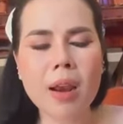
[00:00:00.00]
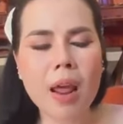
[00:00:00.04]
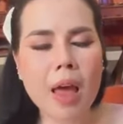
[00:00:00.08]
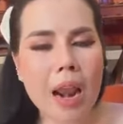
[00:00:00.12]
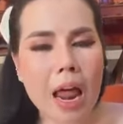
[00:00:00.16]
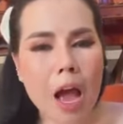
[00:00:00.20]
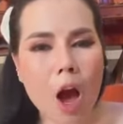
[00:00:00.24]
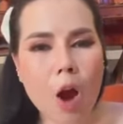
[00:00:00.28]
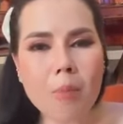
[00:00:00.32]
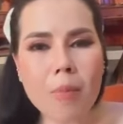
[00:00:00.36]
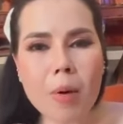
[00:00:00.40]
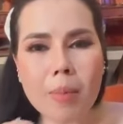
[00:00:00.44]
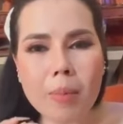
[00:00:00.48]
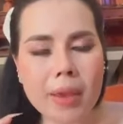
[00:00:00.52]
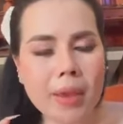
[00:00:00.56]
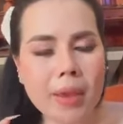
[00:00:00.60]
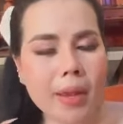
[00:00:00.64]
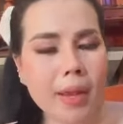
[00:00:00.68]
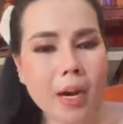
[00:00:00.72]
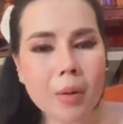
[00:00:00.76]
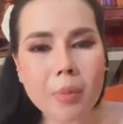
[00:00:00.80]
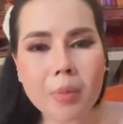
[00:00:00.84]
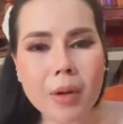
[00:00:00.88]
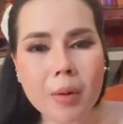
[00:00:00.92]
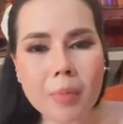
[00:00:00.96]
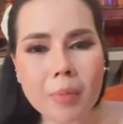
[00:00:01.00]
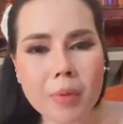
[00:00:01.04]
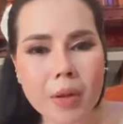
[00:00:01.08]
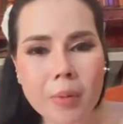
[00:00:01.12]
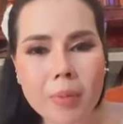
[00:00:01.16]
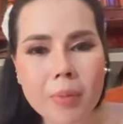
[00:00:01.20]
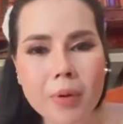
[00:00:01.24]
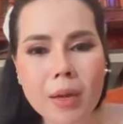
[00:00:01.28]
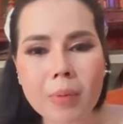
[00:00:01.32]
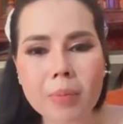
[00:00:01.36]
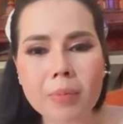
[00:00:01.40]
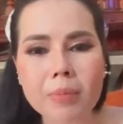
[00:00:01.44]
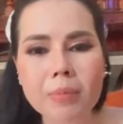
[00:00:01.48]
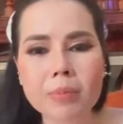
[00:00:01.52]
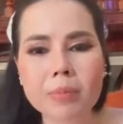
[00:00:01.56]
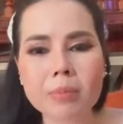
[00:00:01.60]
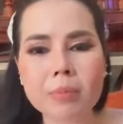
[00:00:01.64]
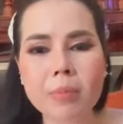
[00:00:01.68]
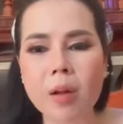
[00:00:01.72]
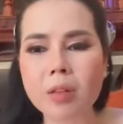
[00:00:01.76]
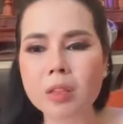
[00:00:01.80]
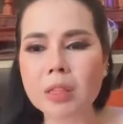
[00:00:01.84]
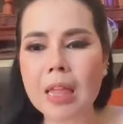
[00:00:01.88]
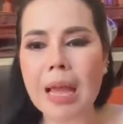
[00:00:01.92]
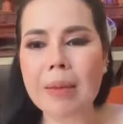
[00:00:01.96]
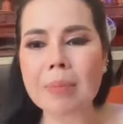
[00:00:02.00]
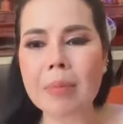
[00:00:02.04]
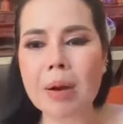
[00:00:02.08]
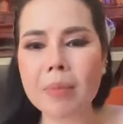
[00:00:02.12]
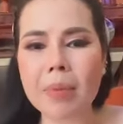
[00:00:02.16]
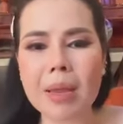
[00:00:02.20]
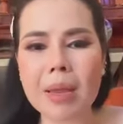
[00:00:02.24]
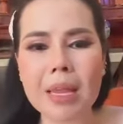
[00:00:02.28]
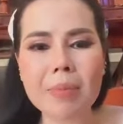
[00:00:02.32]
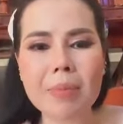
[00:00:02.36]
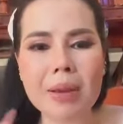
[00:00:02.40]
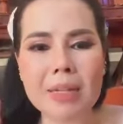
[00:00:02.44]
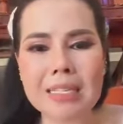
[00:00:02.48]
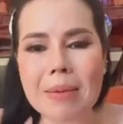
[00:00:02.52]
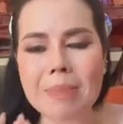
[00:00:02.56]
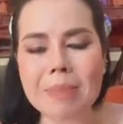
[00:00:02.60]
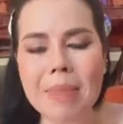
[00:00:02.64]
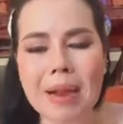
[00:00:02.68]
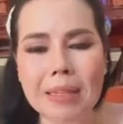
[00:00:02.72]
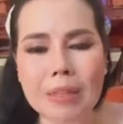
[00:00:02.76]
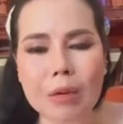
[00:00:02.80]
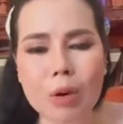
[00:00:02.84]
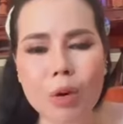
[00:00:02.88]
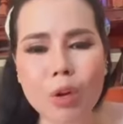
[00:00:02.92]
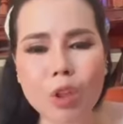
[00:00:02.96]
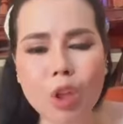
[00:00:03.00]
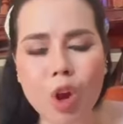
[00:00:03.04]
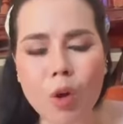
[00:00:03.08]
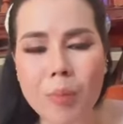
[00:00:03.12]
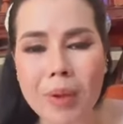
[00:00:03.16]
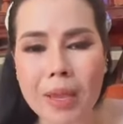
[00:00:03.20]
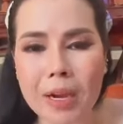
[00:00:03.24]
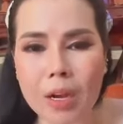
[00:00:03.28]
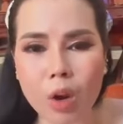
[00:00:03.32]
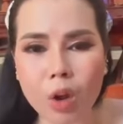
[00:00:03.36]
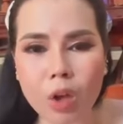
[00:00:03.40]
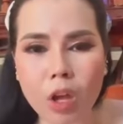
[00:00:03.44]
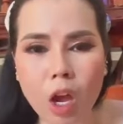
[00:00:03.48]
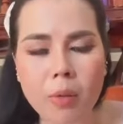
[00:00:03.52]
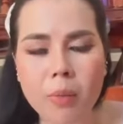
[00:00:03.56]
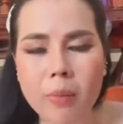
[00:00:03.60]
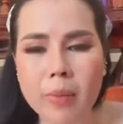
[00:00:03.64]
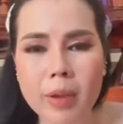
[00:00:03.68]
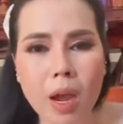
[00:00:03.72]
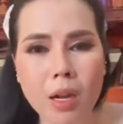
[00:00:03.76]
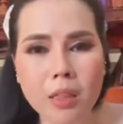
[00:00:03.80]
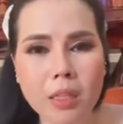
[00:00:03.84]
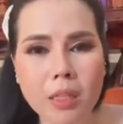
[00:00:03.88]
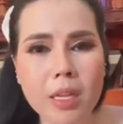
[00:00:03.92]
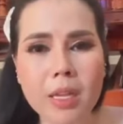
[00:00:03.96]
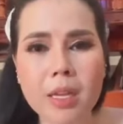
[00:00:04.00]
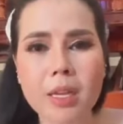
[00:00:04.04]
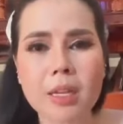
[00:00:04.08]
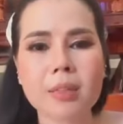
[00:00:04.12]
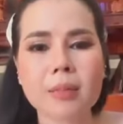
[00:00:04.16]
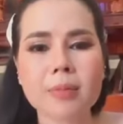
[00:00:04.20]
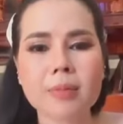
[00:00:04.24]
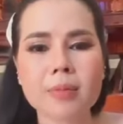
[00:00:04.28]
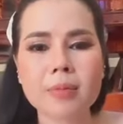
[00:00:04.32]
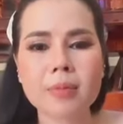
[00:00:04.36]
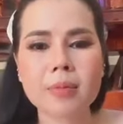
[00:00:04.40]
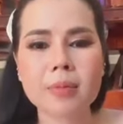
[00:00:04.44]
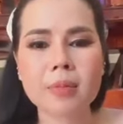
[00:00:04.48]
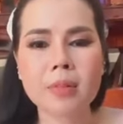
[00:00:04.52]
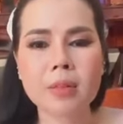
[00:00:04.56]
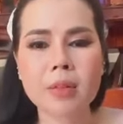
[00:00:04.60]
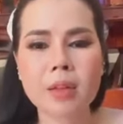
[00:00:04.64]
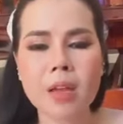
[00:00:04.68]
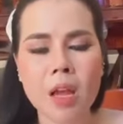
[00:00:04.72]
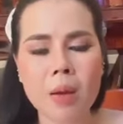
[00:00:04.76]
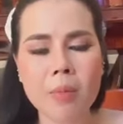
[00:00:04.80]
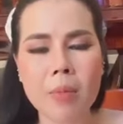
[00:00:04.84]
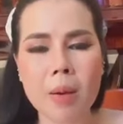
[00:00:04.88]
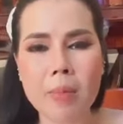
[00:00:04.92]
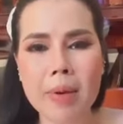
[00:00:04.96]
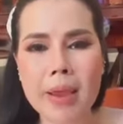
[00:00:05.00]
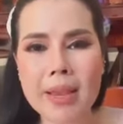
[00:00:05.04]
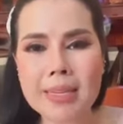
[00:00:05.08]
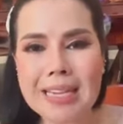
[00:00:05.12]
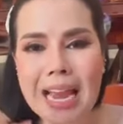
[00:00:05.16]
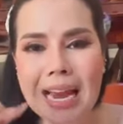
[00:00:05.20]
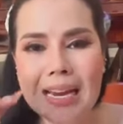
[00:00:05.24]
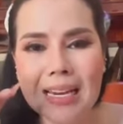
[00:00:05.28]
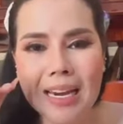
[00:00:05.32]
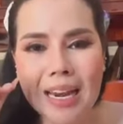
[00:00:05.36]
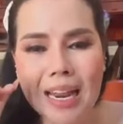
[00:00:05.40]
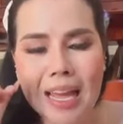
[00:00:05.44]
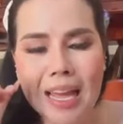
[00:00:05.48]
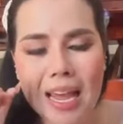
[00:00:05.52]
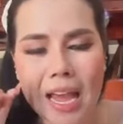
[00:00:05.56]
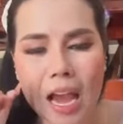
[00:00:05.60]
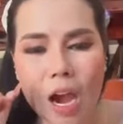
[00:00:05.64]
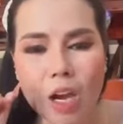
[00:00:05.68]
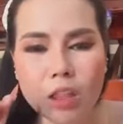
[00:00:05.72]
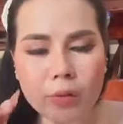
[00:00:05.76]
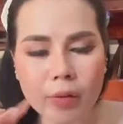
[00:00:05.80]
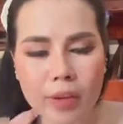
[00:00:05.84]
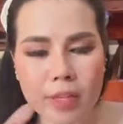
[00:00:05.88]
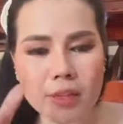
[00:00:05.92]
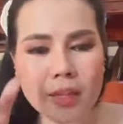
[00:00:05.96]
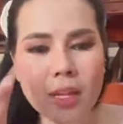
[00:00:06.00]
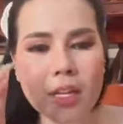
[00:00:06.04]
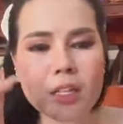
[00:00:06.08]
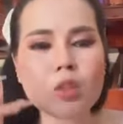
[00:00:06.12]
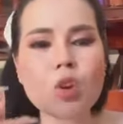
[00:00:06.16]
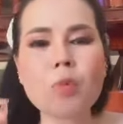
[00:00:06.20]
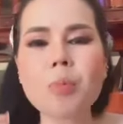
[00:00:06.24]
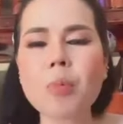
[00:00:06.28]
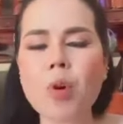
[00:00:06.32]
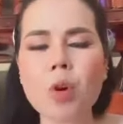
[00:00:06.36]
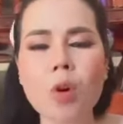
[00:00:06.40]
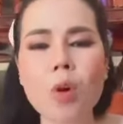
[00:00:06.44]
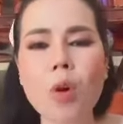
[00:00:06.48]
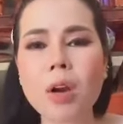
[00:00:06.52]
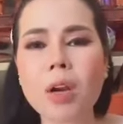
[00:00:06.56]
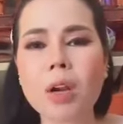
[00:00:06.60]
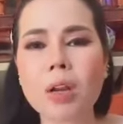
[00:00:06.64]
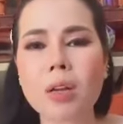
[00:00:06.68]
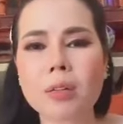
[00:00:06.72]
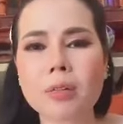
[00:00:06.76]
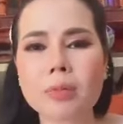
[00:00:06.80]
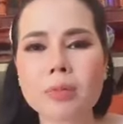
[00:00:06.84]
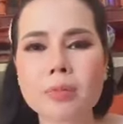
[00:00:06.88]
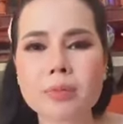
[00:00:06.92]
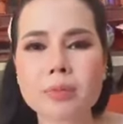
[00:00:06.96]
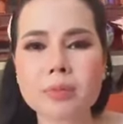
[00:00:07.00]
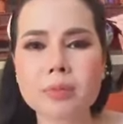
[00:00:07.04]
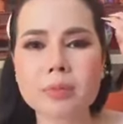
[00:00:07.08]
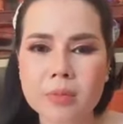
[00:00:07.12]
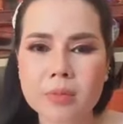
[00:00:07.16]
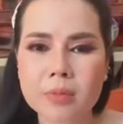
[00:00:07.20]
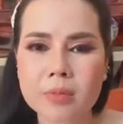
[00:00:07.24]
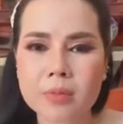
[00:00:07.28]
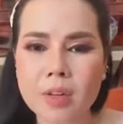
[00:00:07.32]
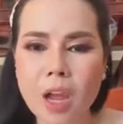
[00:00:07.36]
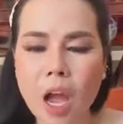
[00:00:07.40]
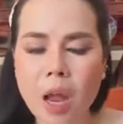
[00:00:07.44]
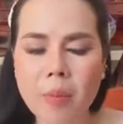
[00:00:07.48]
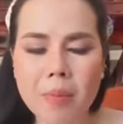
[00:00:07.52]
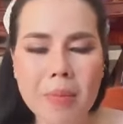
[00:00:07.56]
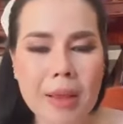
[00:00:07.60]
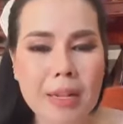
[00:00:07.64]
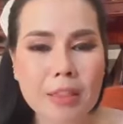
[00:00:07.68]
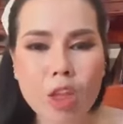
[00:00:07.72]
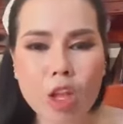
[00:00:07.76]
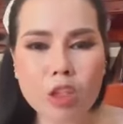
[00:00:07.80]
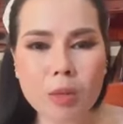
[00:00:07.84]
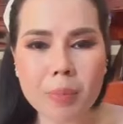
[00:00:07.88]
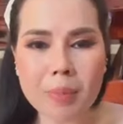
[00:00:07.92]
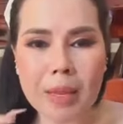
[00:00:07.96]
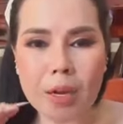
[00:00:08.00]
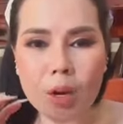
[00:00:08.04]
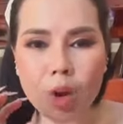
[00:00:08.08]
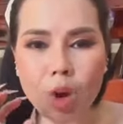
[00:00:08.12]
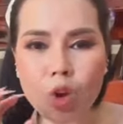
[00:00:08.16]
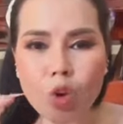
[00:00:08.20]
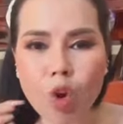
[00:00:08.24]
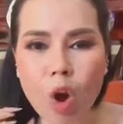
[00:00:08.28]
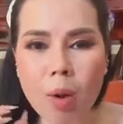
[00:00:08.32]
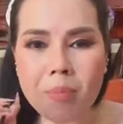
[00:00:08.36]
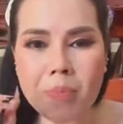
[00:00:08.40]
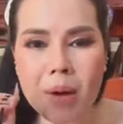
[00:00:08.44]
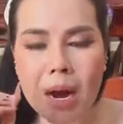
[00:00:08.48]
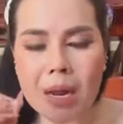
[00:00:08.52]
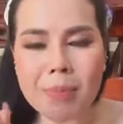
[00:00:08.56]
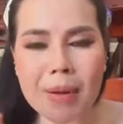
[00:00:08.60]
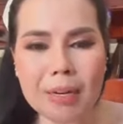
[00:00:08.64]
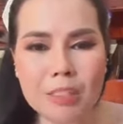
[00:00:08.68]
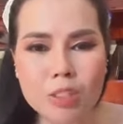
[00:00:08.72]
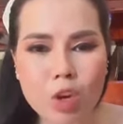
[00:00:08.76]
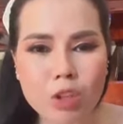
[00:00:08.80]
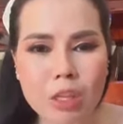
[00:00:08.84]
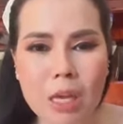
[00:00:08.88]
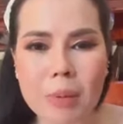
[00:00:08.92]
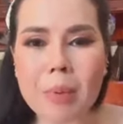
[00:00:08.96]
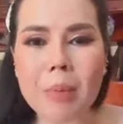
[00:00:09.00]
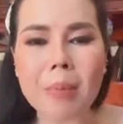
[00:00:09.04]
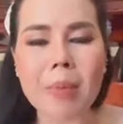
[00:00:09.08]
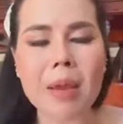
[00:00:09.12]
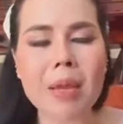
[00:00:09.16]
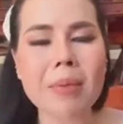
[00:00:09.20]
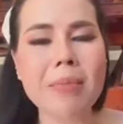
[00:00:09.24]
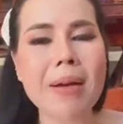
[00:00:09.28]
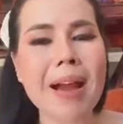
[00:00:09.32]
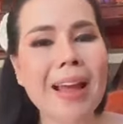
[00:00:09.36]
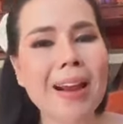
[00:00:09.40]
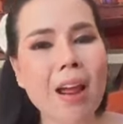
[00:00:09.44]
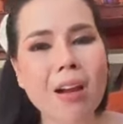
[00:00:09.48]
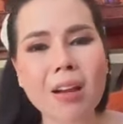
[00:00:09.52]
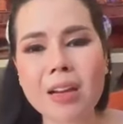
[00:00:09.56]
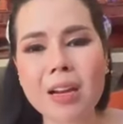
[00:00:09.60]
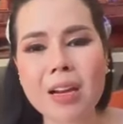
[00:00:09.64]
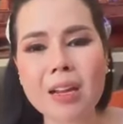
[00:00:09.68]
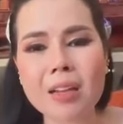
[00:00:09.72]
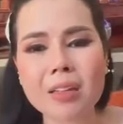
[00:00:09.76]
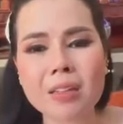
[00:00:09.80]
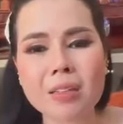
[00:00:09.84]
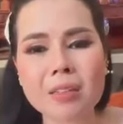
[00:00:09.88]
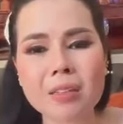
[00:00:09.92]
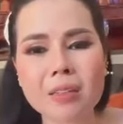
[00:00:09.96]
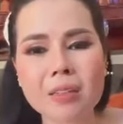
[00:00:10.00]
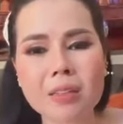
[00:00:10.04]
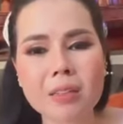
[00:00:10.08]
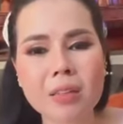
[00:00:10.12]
mà đắt ao mà mi cướp mở tem mà mi mình trăm bạch ôi tàu miên lôi ơi mi ắt thế mà mi chạy le ơi tụi anh tiết su phụ con ắt miên tao tụi miên lôi rọp mơn mà cho tem mà mi bán ắt nè